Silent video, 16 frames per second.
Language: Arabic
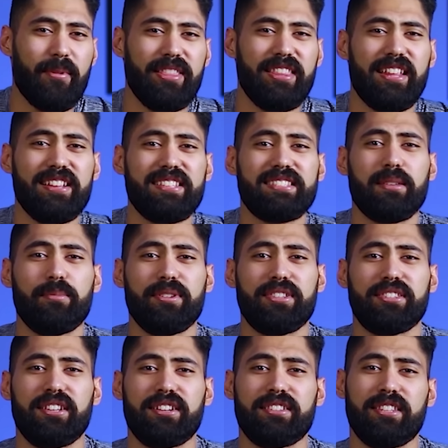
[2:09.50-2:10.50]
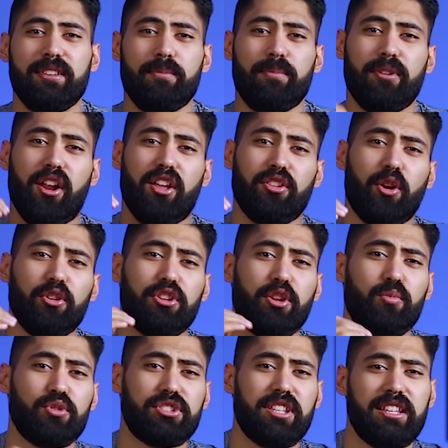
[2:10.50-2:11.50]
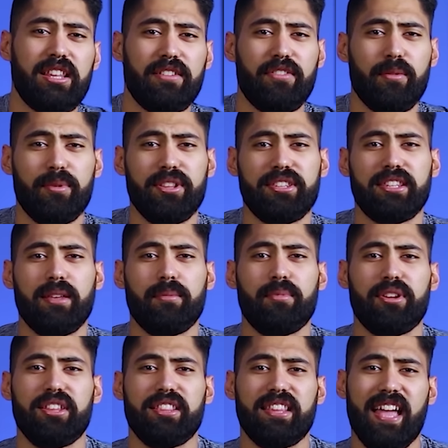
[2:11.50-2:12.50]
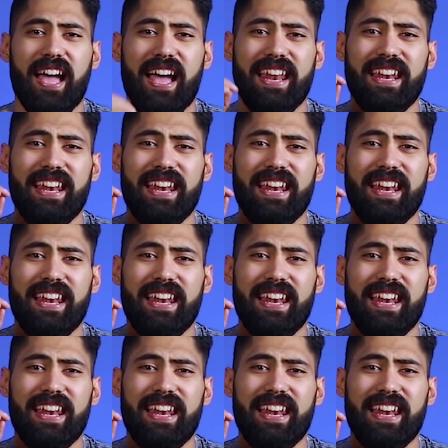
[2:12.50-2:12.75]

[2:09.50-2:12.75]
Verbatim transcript: عملنا لسته بالترتيب للعضلات المستهدفه من التمرين ده ده